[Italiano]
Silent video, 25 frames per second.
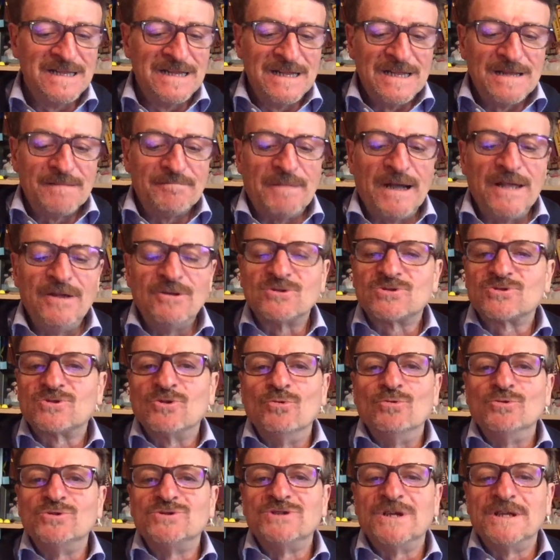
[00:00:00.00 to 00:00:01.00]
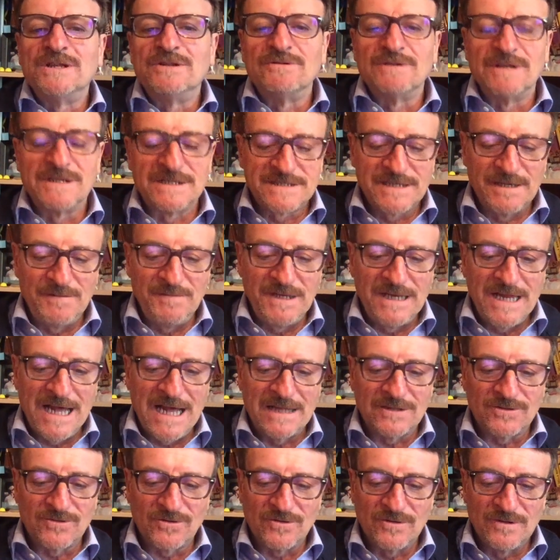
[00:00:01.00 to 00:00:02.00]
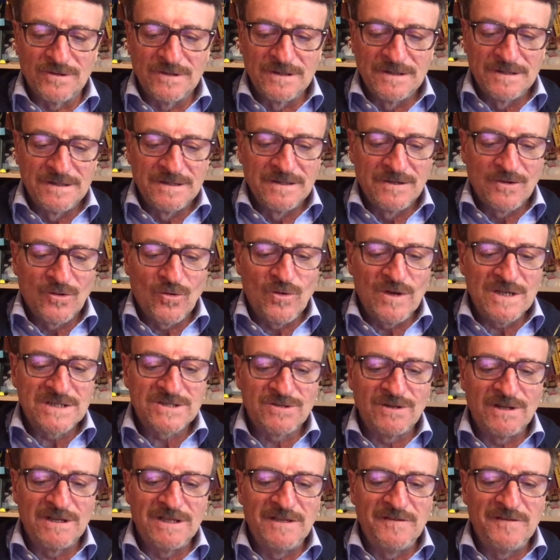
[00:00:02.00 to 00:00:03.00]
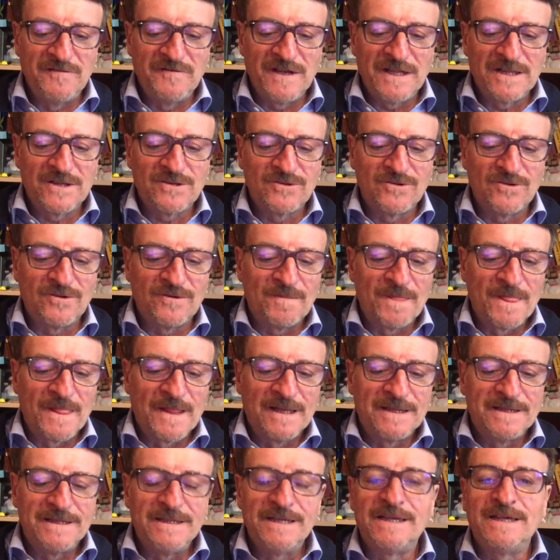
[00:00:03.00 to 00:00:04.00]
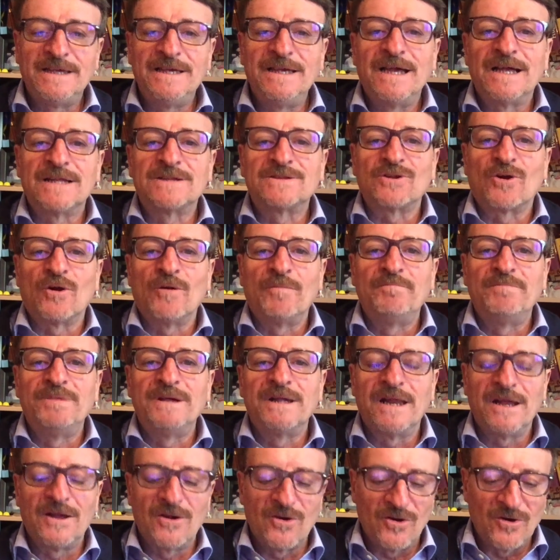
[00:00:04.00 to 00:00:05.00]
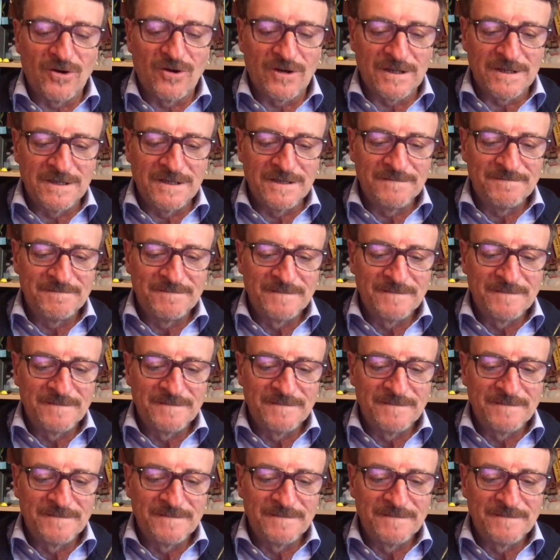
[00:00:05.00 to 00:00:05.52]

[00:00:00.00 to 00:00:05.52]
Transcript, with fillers: Ma io sto uscendo dal seminato. Questo è il difetto di chi ha troppi ricordi.